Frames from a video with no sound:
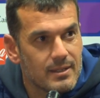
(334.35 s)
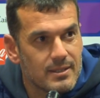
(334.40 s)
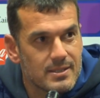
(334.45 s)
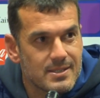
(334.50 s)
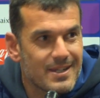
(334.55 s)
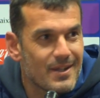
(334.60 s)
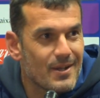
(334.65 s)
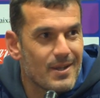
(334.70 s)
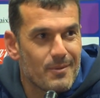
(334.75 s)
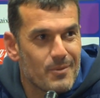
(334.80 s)
Es
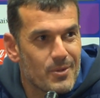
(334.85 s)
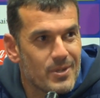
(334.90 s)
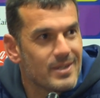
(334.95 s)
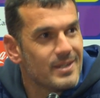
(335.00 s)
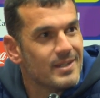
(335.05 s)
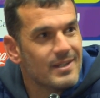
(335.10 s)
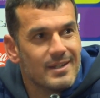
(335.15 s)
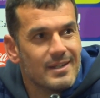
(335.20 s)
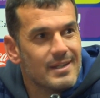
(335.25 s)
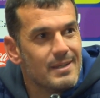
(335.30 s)
que ahora voy
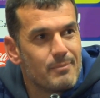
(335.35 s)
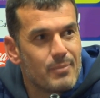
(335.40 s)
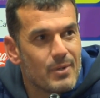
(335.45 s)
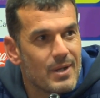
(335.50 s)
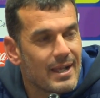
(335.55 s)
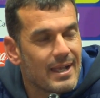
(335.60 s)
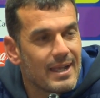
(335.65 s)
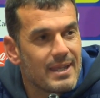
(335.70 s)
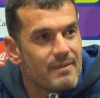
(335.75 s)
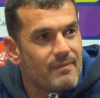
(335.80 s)
por
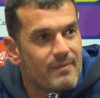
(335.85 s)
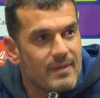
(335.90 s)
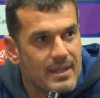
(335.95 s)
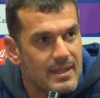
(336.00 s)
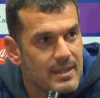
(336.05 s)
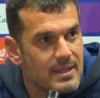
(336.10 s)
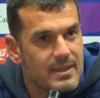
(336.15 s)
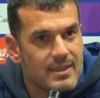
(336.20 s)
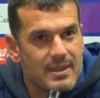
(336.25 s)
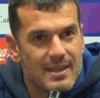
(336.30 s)
la calle
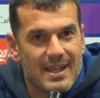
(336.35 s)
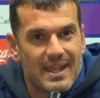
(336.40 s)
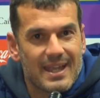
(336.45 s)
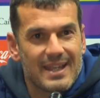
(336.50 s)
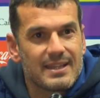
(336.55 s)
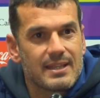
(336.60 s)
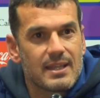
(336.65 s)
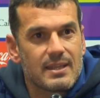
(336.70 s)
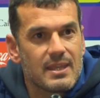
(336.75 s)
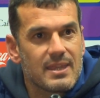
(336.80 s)
feliz. La
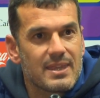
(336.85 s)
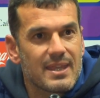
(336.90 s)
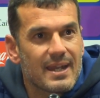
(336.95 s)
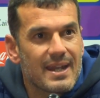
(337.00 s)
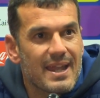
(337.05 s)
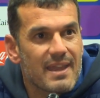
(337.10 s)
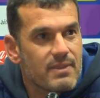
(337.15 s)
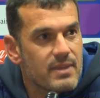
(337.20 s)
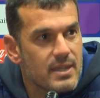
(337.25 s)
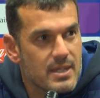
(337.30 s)
gente te dice
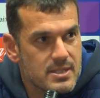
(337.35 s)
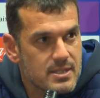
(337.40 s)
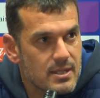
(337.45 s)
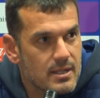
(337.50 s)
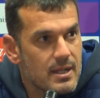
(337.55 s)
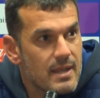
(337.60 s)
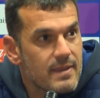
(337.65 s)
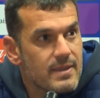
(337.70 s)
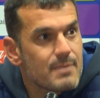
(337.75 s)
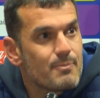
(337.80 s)
gracias,
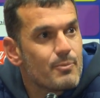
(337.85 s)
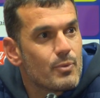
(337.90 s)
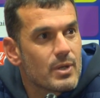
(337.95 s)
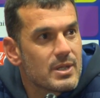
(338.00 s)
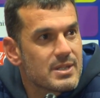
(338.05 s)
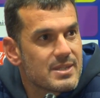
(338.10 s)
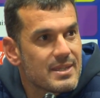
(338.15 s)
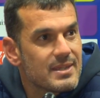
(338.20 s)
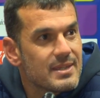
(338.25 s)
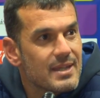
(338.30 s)
gracias por
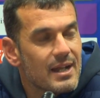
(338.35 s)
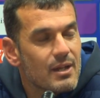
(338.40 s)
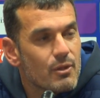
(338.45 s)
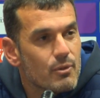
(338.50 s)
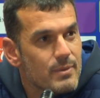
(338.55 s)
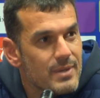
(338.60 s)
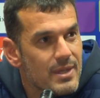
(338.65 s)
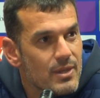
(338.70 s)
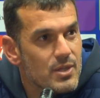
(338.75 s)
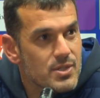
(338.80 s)
ascender al
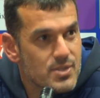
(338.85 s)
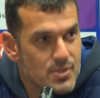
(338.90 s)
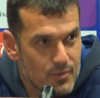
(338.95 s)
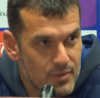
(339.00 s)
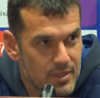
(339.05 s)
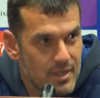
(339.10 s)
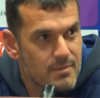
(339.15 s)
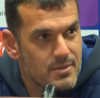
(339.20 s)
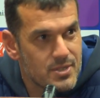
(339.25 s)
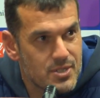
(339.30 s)
Oviedo a
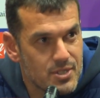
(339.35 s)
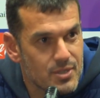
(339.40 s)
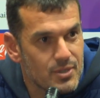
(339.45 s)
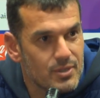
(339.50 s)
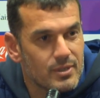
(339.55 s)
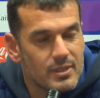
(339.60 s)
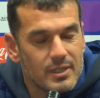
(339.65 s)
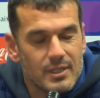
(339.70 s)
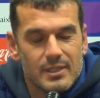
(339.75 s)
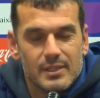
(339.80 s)
segunda
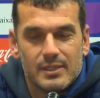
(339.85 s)
división.